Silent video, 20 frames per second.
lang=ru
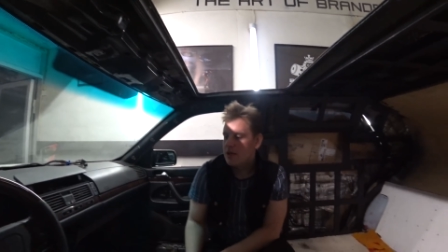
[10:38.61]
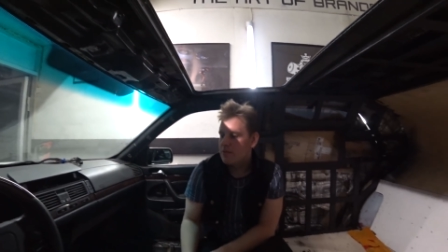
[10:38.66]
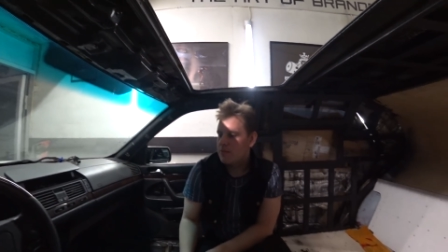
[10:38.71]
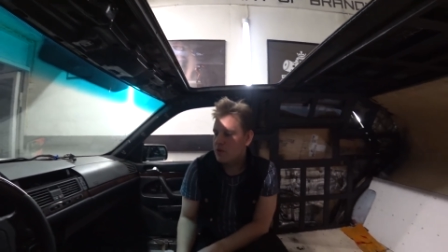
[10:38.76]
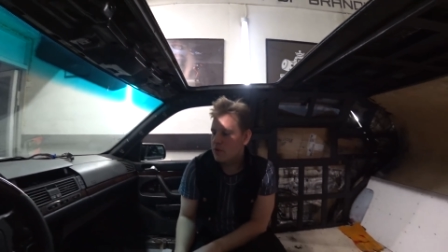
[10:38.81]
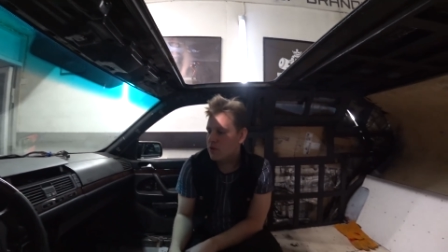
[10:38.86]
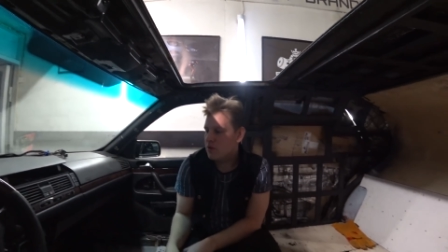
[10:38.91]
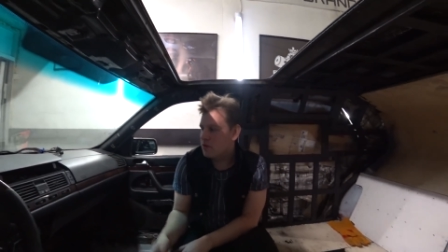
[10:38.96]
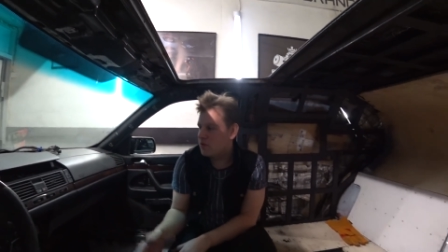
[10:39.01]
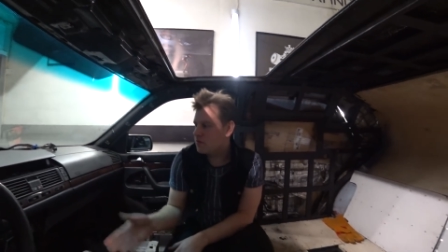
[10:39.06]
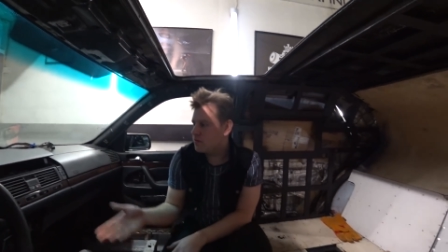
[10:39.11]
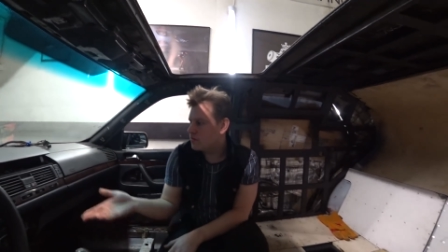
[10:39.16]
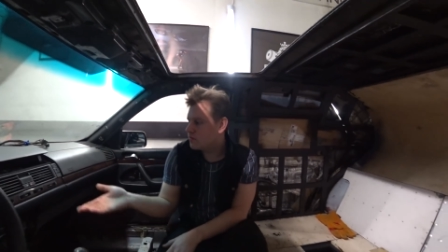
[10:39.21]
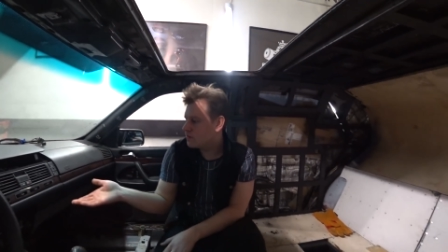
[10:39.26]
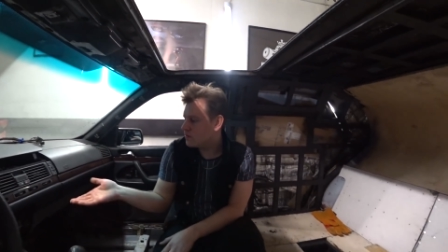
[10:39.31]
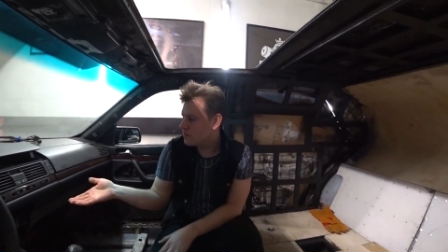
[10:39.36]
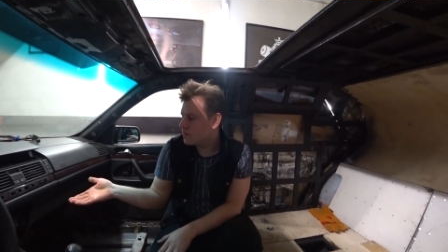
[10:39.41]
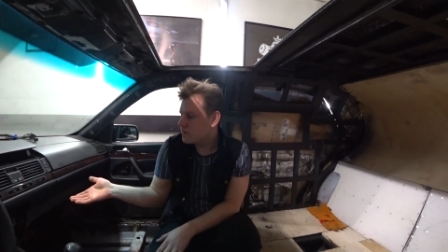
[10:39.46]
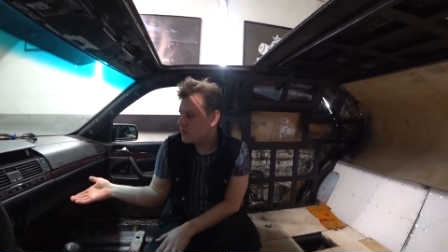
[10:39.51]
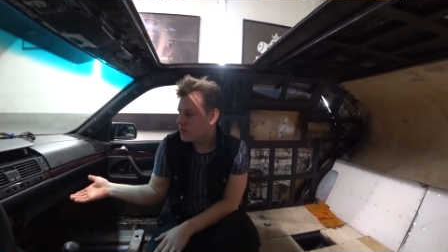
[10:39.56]
Потом
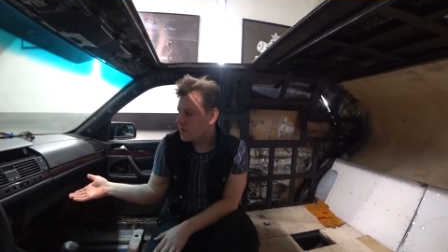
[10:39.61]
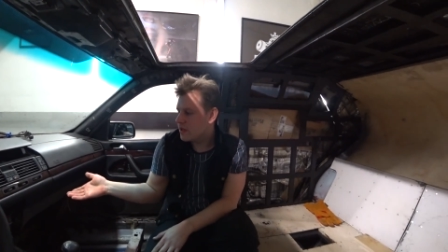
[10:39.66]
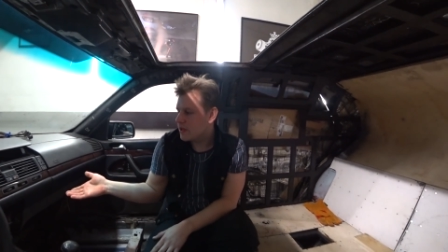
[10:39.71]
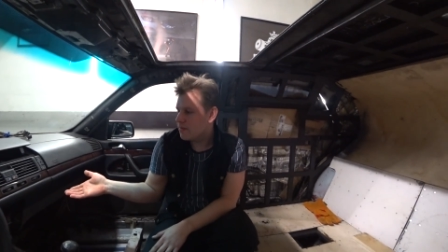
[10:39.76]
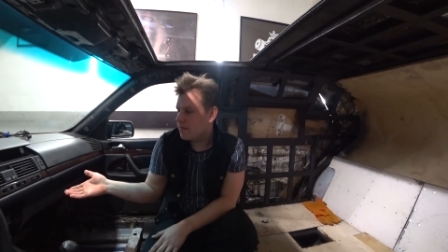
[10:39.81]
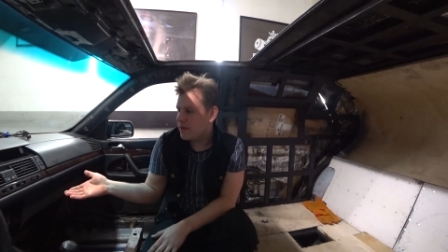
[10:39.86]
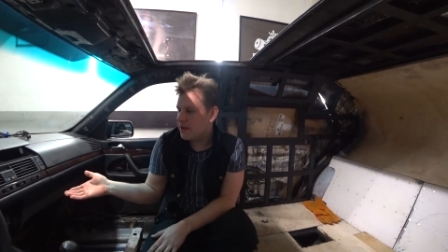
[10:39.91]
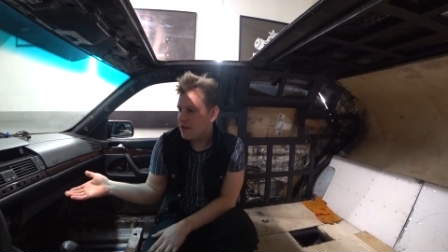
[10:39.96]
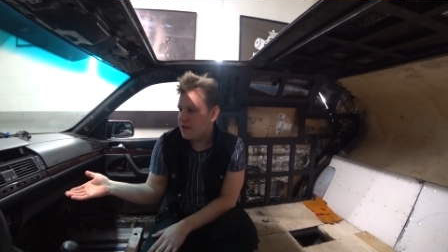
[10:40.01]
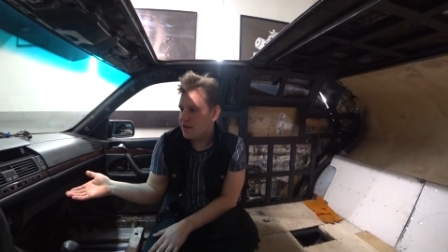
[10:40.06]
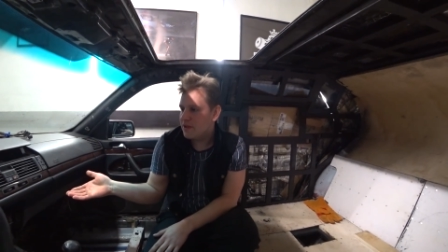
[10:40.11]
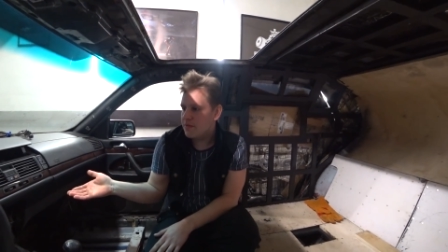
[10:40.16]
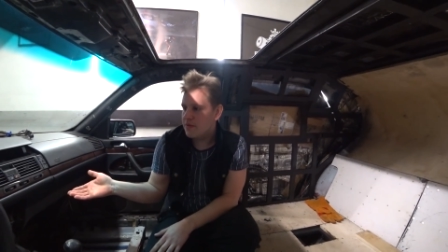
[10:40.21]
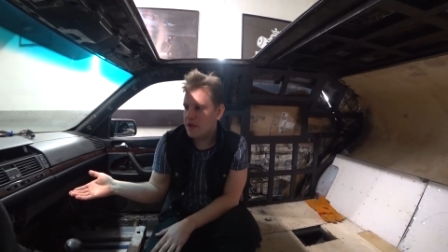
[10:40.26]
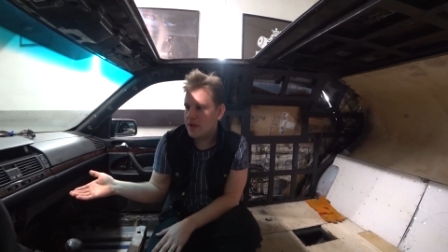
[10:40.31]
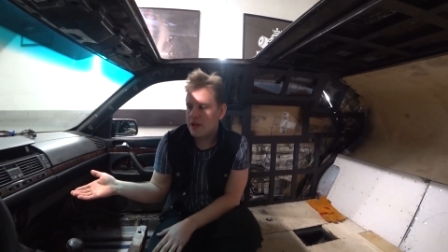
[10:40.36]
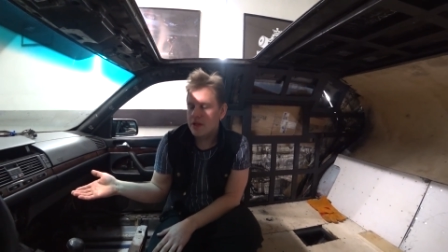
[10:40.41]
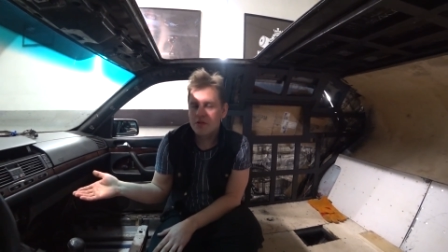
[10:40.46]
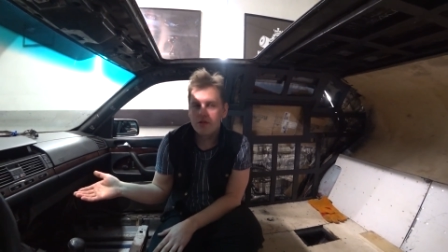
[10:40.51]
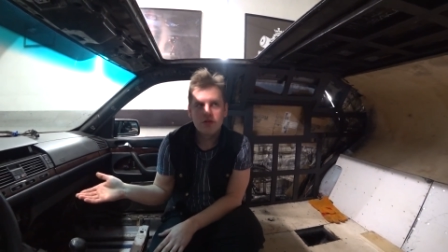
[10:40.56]
с торпедой
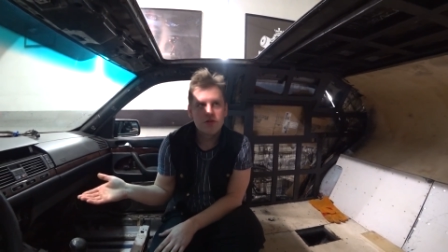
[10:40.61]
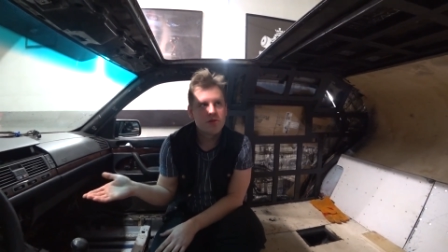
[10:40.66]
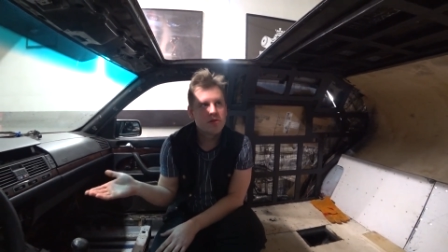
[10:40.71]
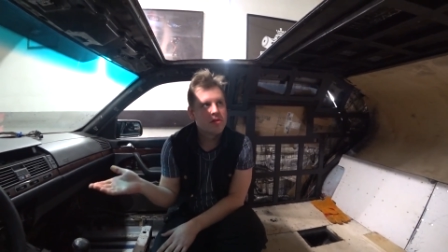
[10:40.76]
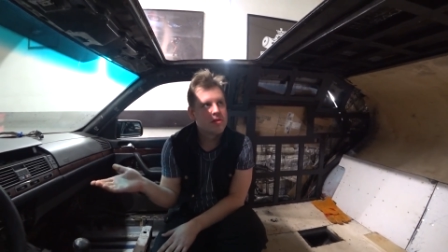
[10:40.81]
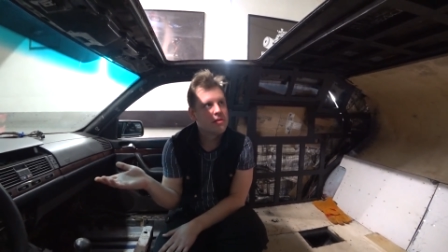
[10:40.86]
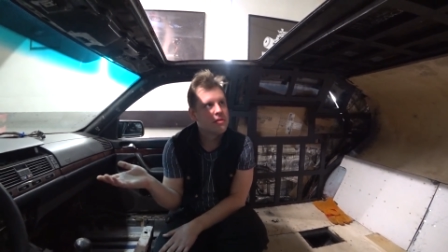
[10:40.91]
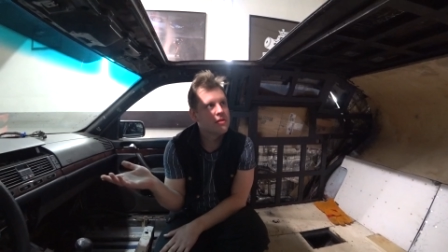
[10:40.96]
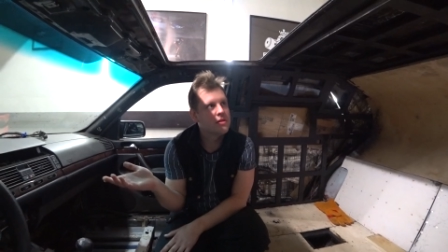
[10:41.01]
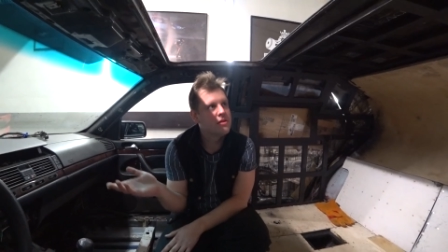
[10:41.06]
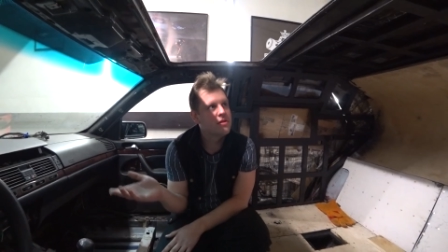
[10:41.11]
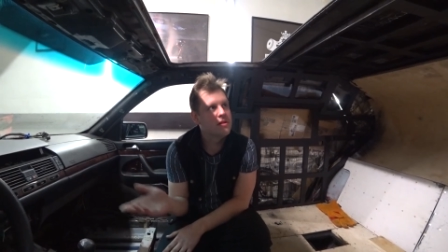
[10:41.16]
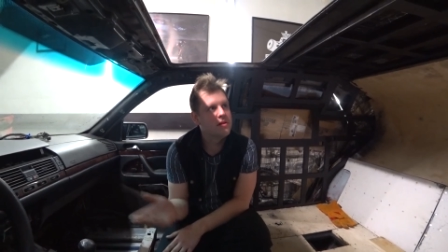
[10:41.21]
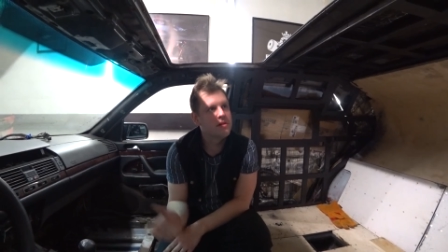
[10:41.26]
непонятно, что сделать.